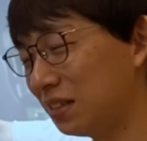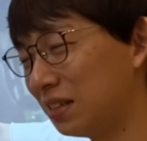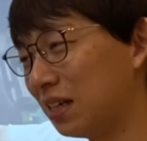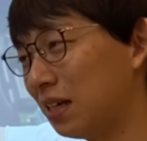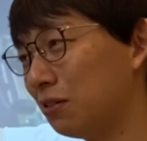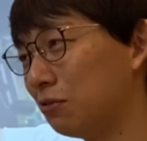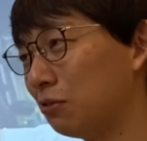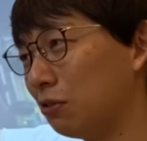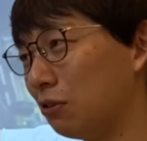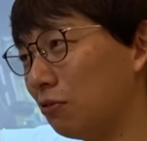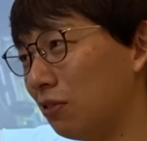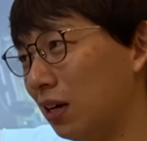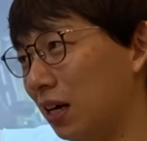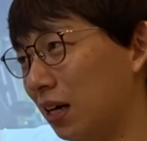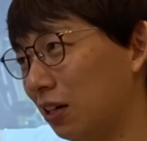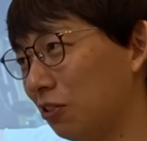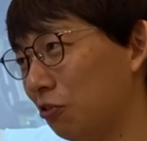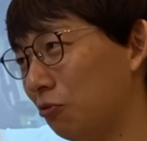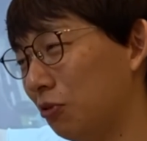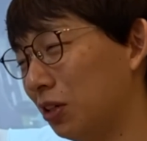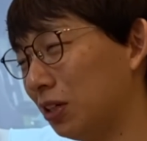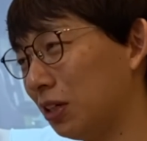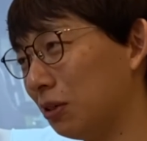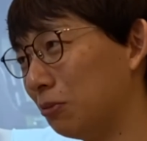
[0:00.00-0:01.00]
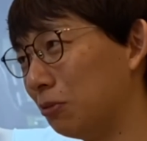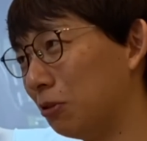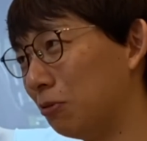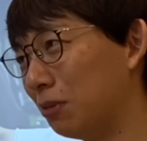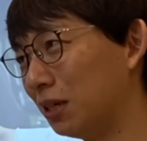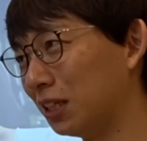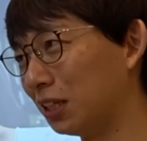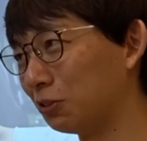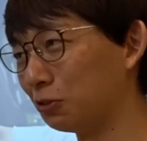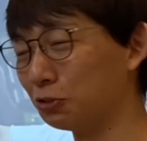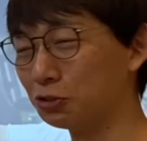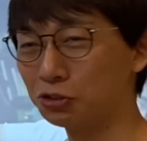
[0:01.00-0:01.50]
3話はあくまでも
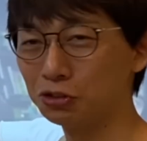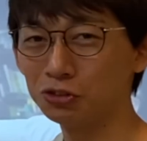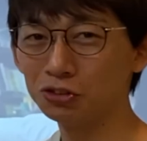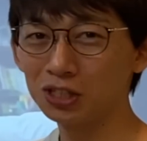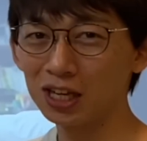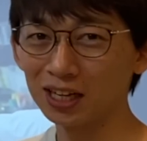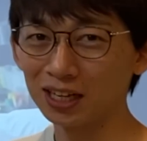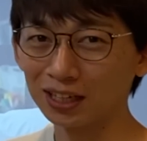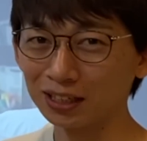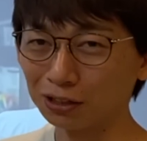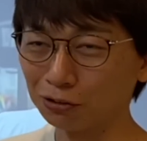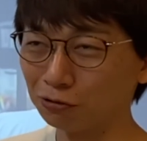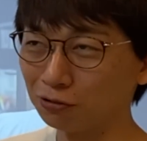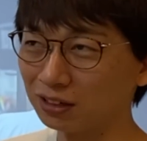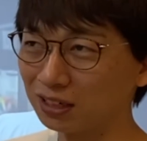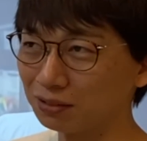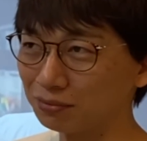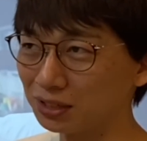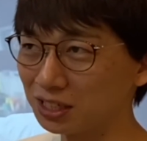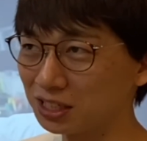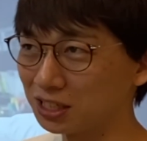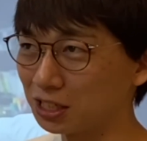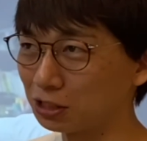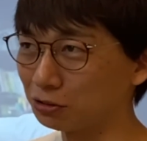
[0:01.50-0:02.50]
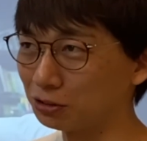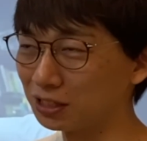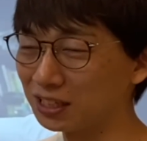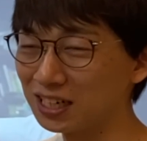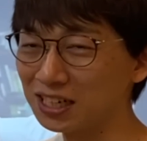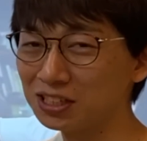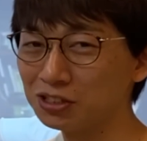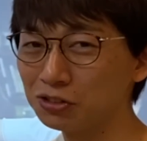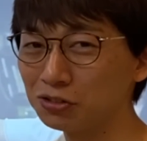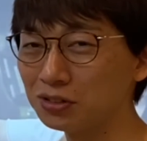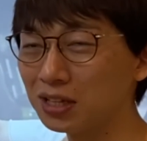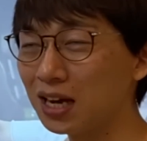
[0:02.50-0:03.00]
まだ途中経過で終わりましたので、
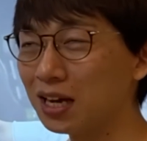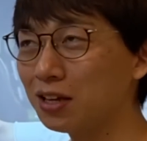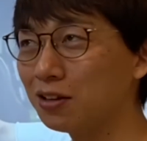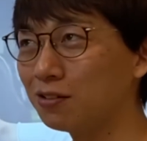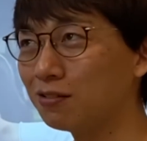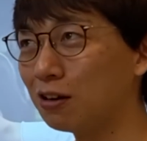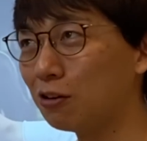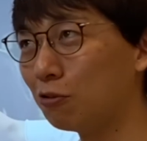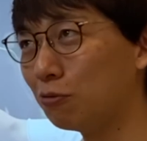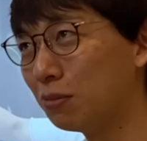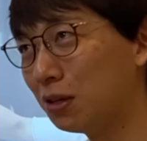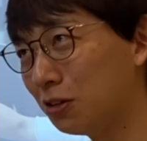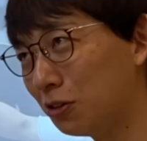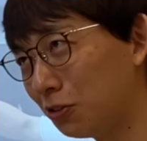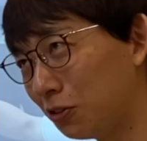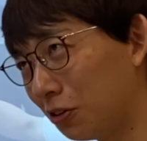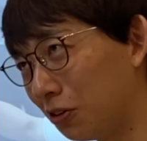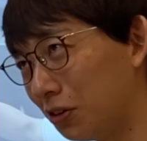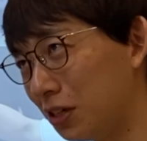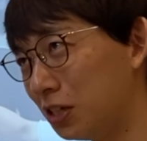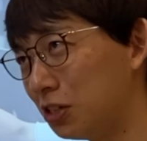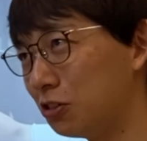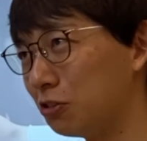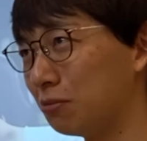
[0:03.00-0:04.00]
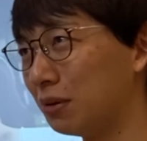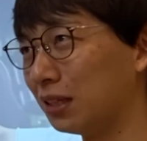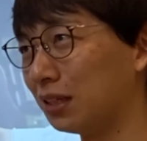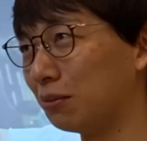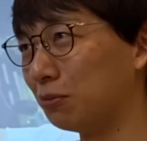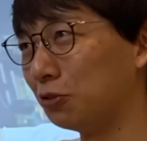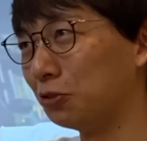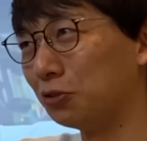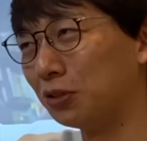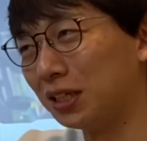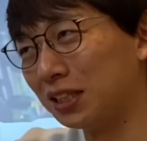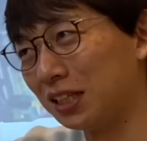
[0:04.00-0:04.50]
来週第4話を見ると一種また
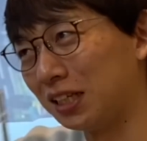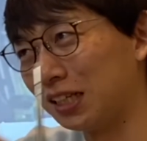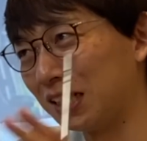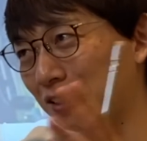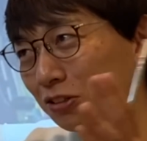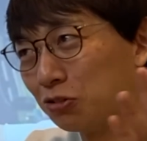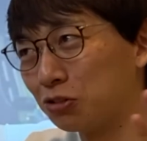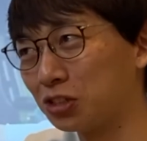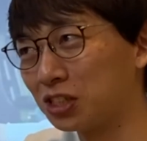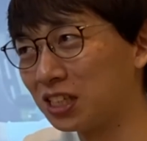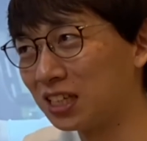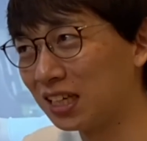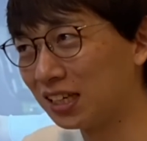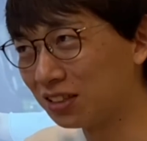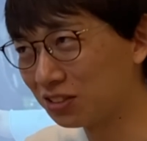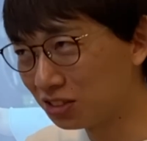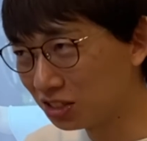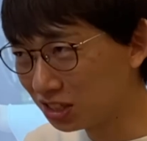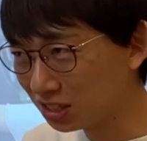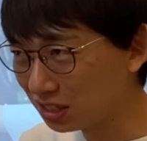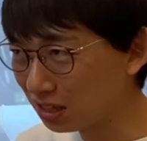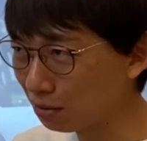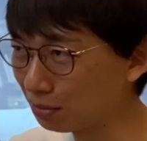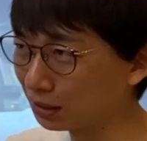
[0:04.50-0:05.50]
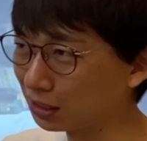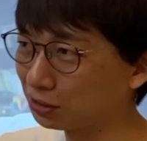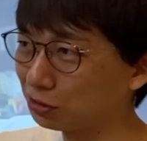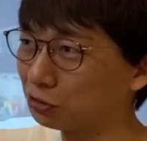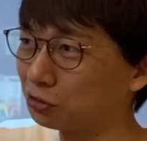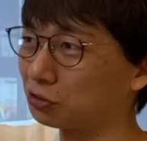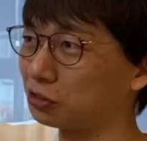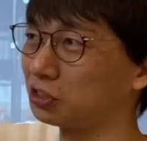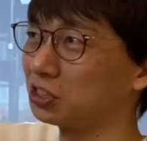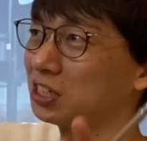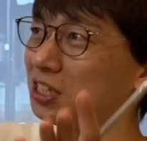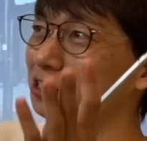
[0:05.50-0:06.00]
物語が一つ帰結して、またそ
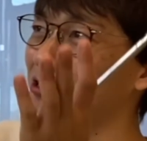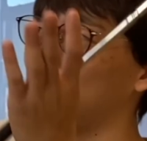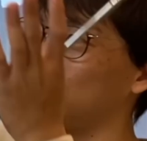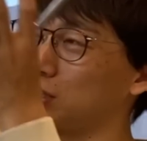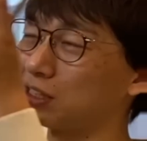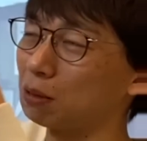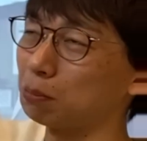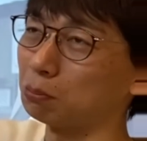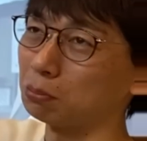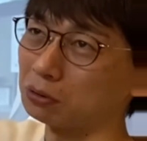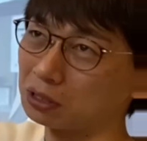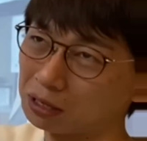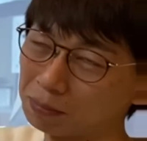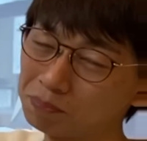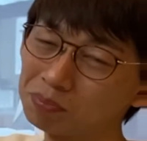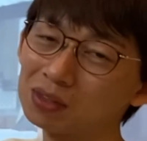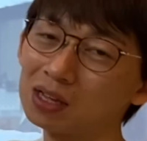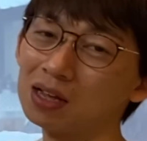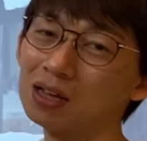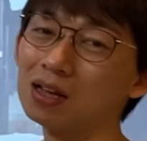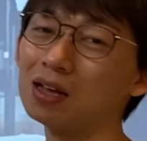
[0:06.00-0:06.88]
の次のステップに、